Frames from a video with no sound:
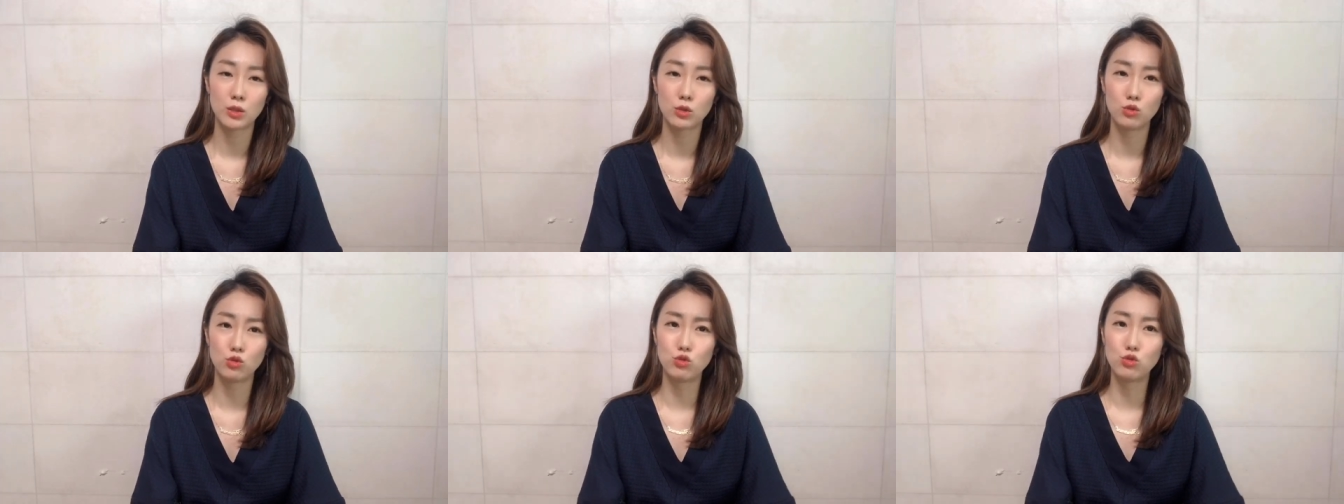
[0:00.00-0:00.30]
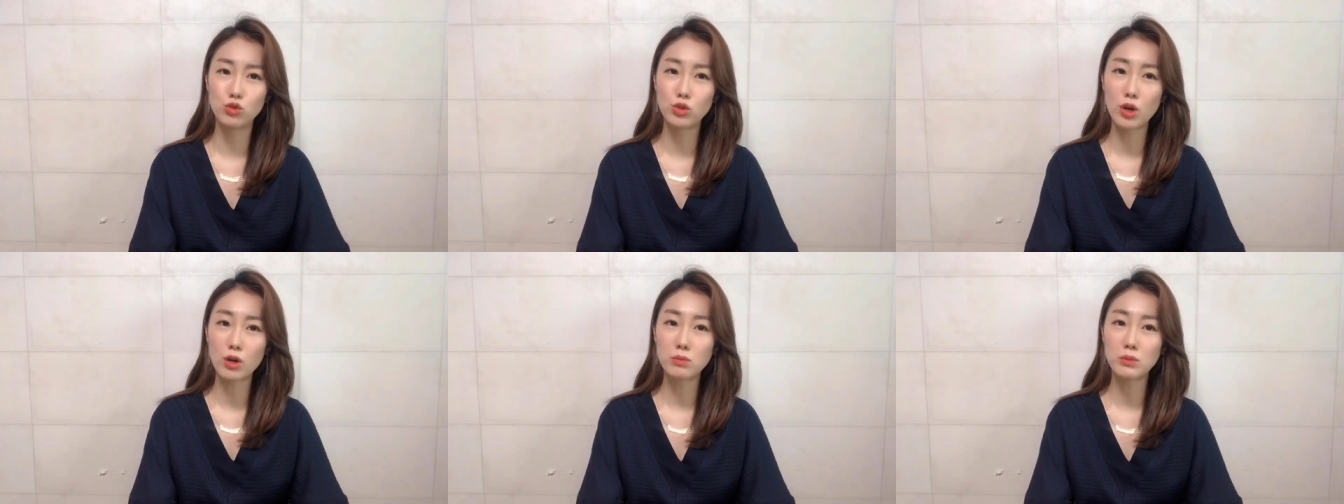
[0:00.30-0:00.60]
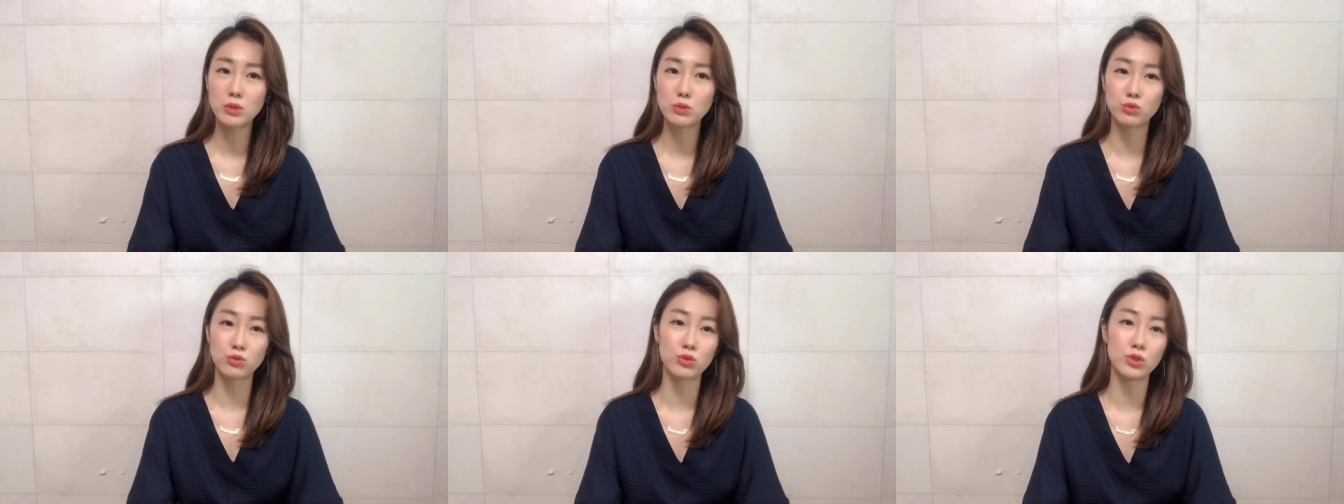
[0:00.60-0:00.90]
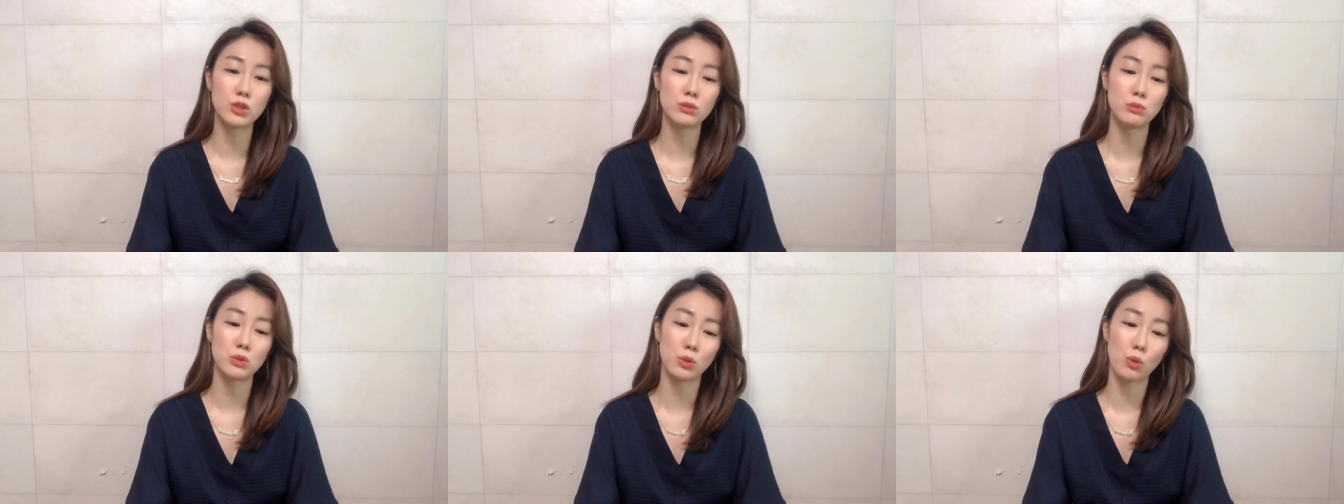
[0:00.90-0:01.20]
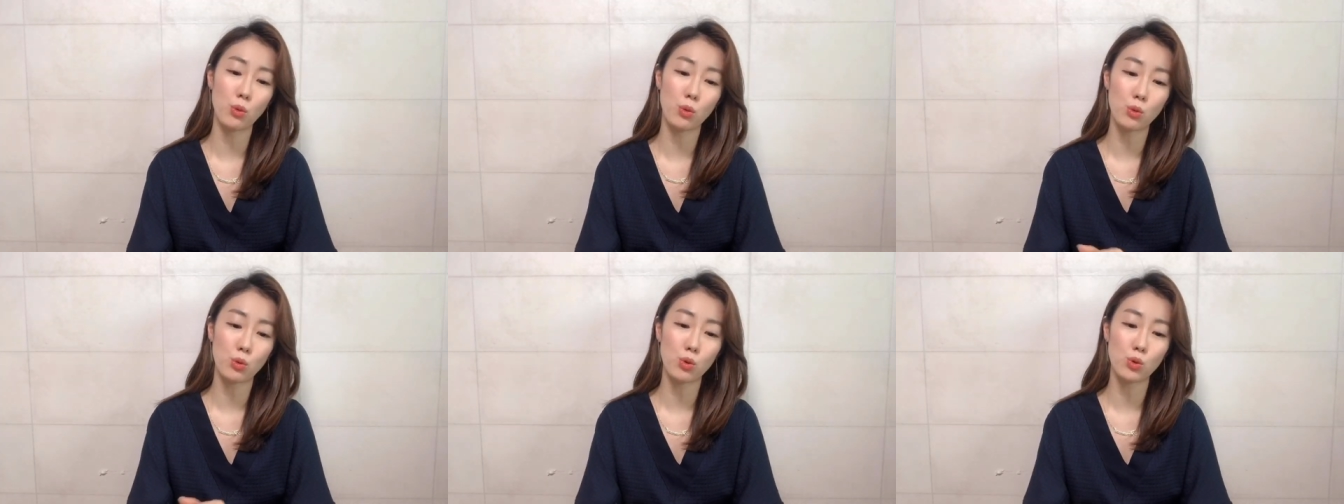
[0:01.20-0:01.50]
유럽을
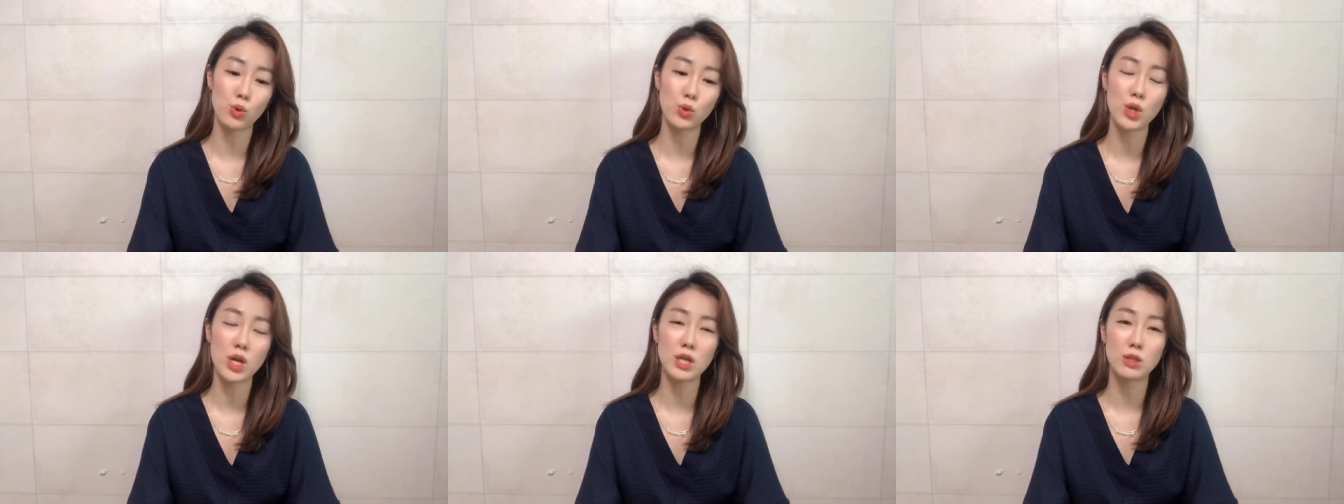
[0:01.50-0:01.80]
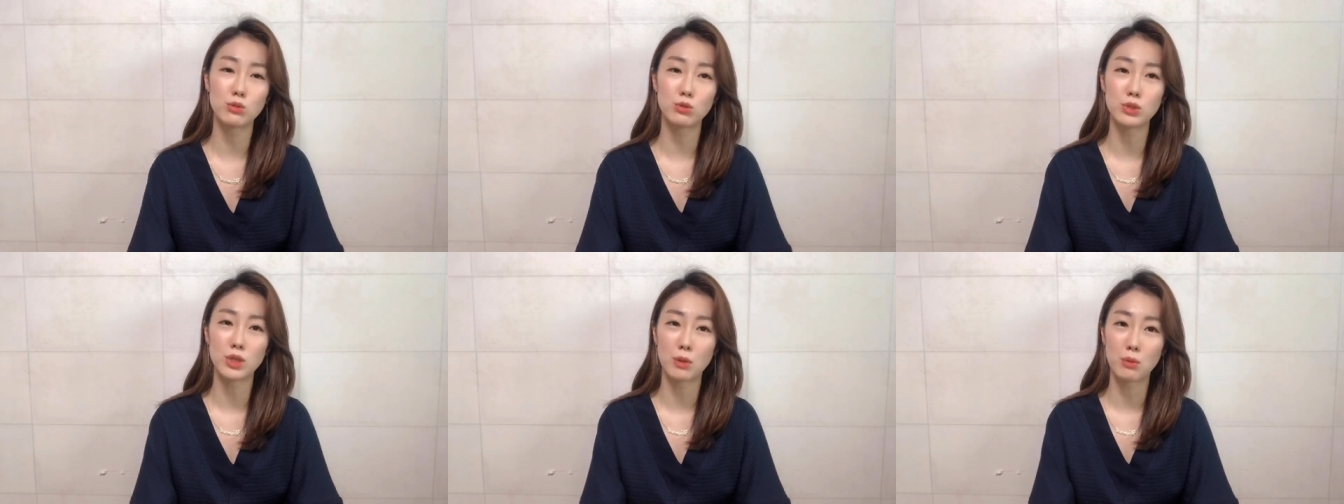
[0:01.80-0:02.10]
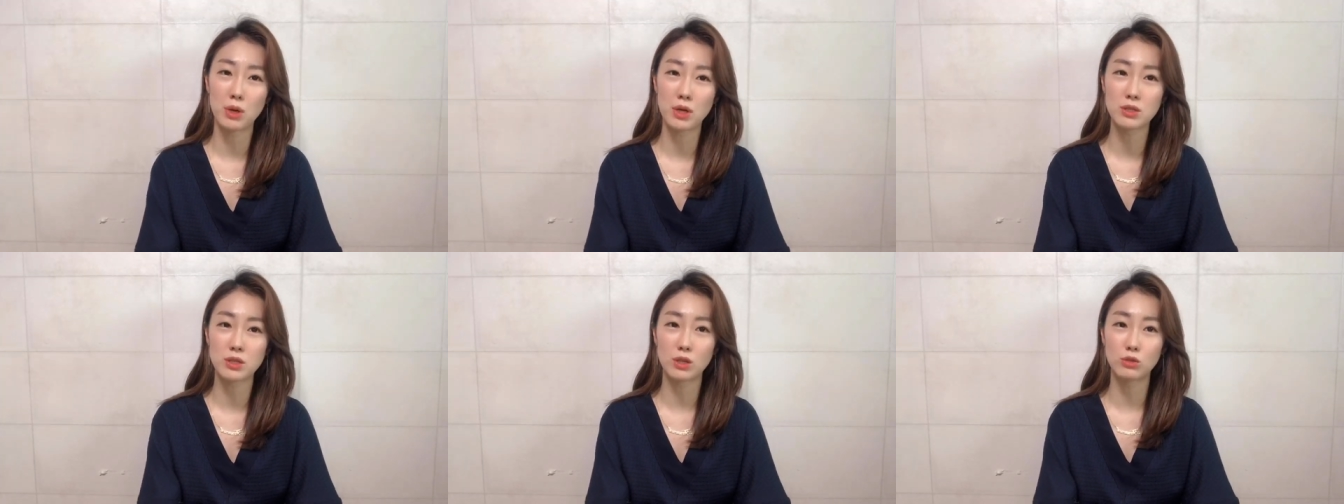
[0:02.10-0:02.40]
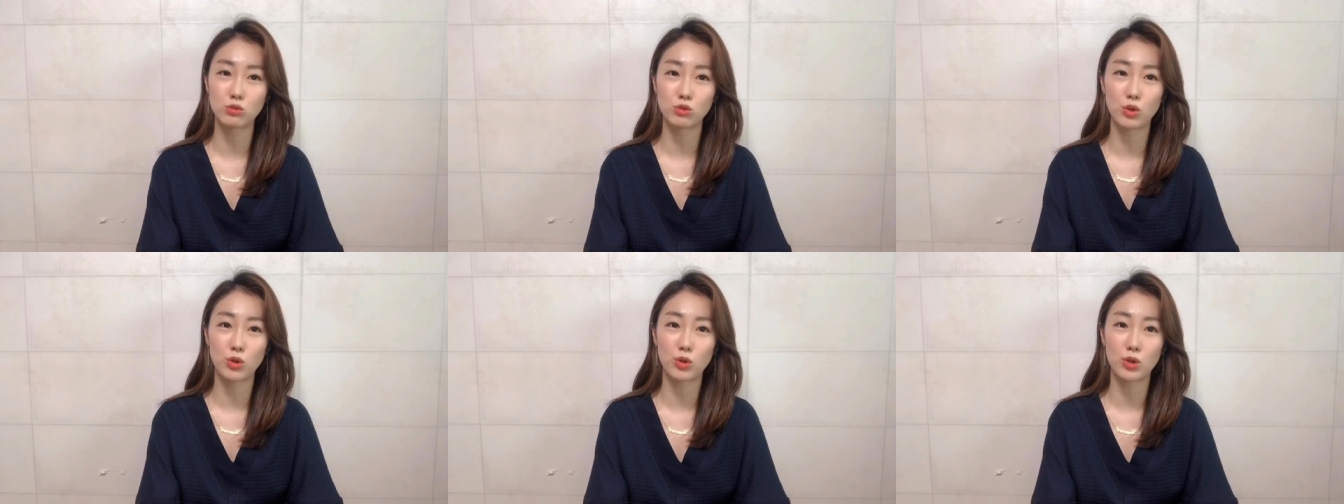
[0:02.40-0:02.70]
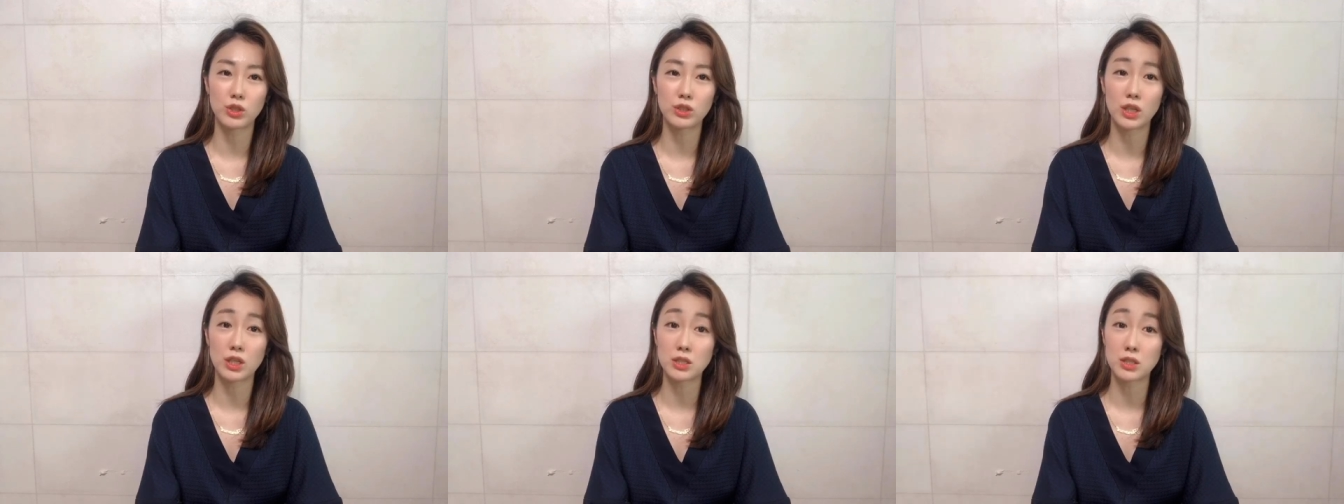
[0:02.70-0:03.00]
중심으로 코로나19 재확산
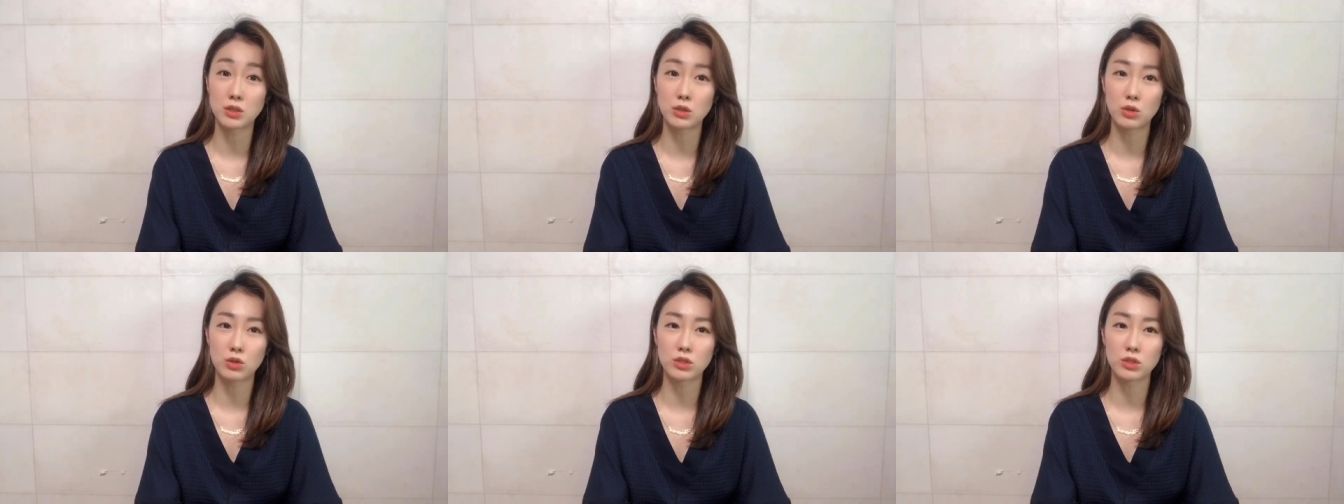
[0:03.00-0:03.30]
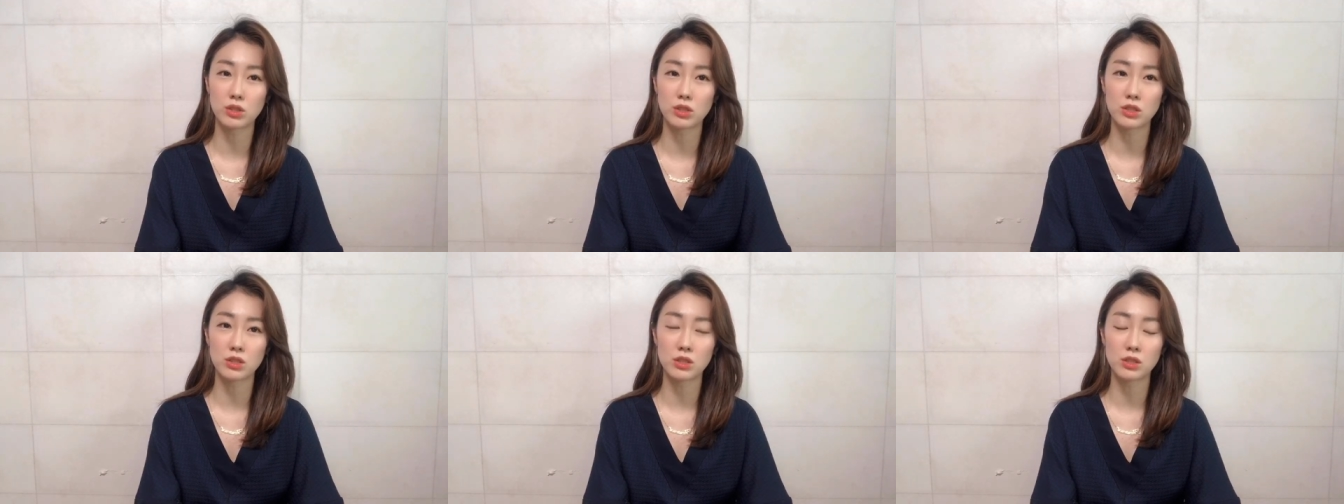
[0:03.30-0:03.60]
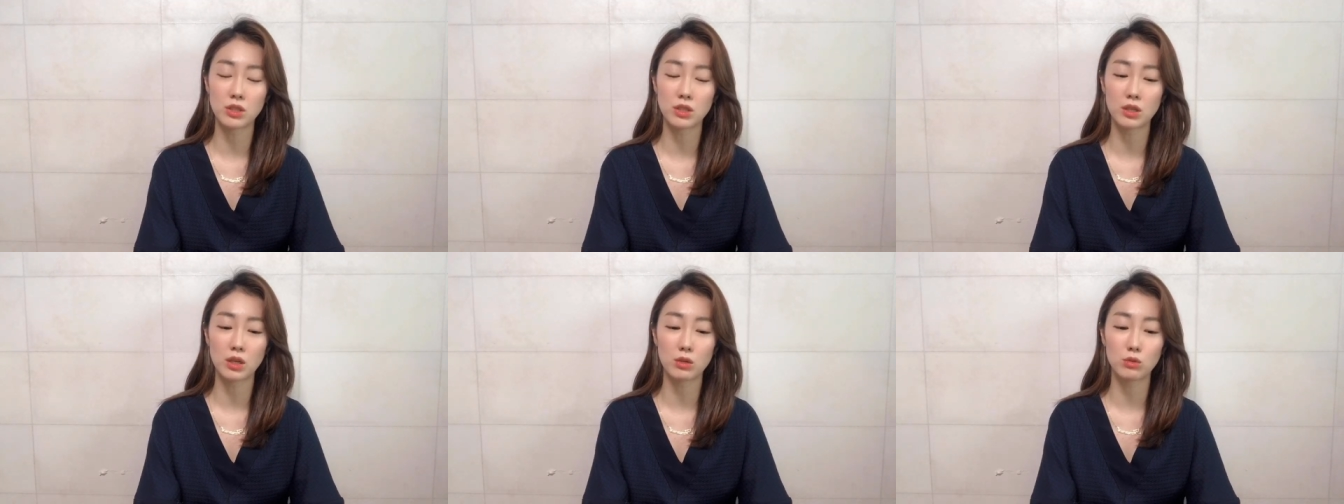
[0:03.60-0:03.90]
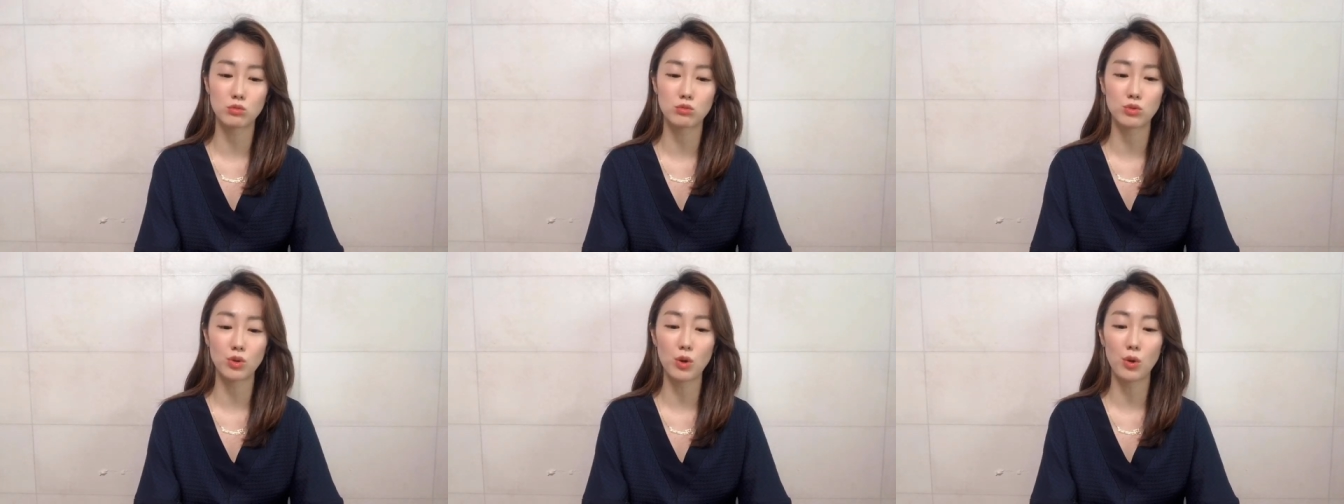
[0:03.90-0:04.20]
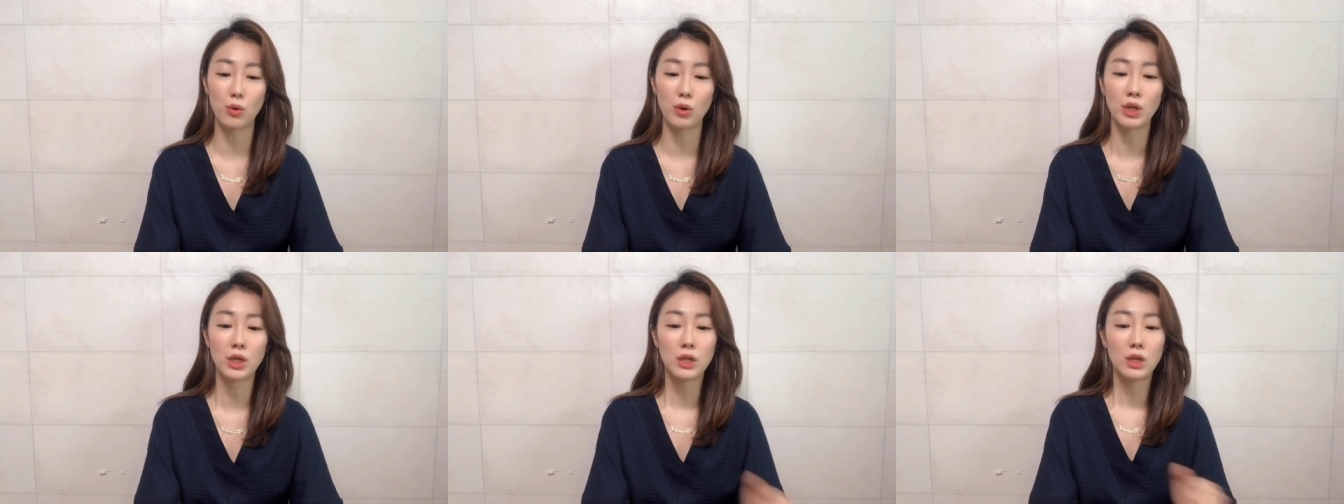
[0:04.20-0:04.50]
우려가 다시 커지기 시작했고요.